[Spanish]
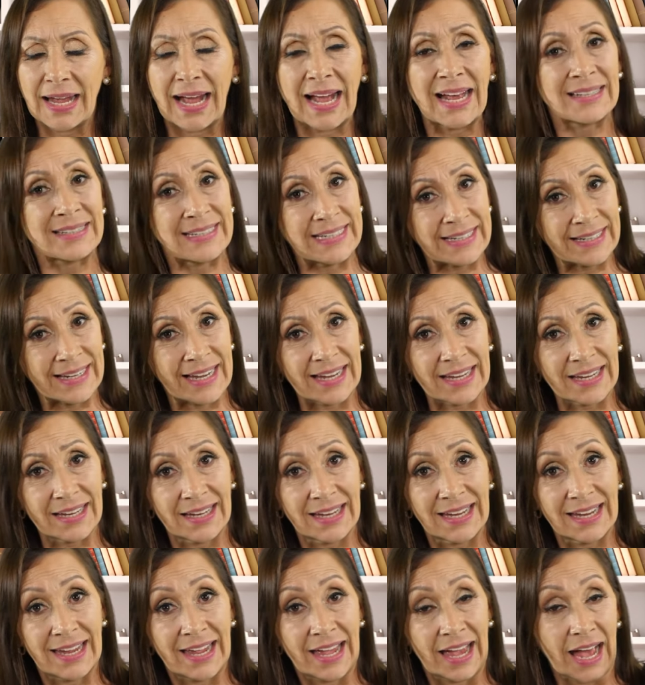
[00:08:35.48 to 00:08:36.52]
así que
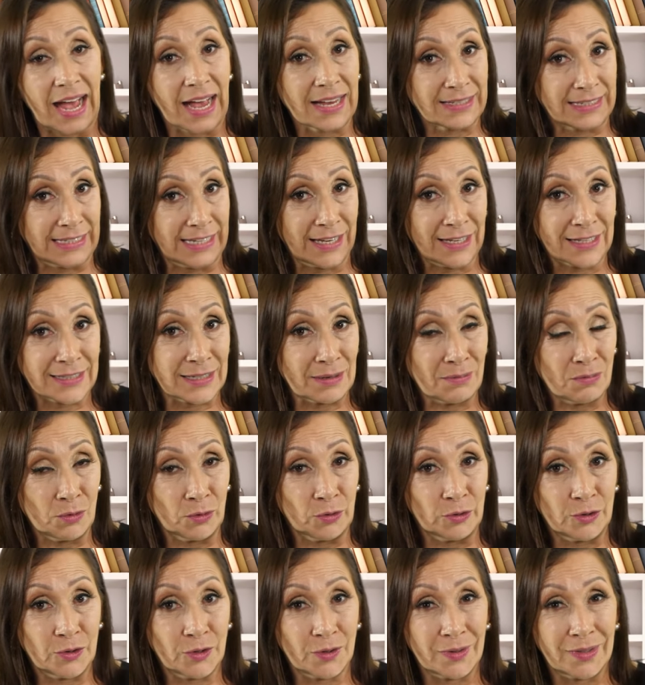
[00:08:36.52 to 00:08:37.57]
así en ese
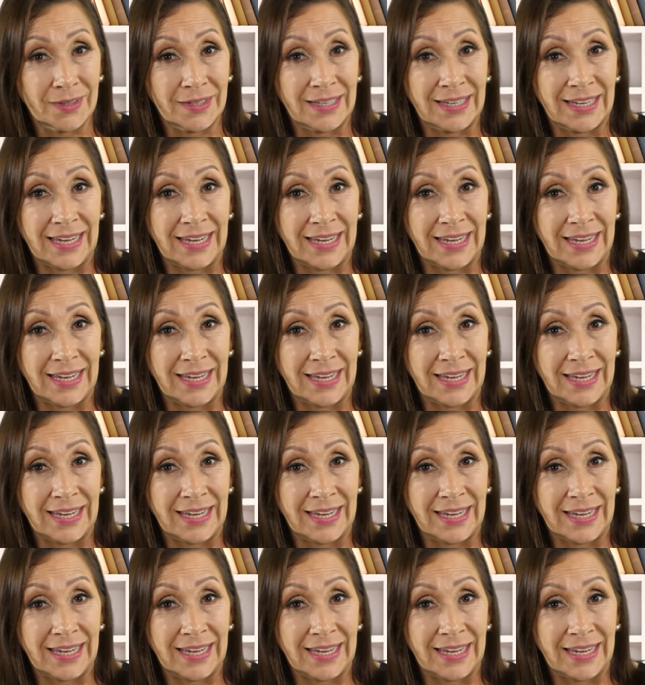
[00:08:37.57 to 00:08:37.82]
mundo,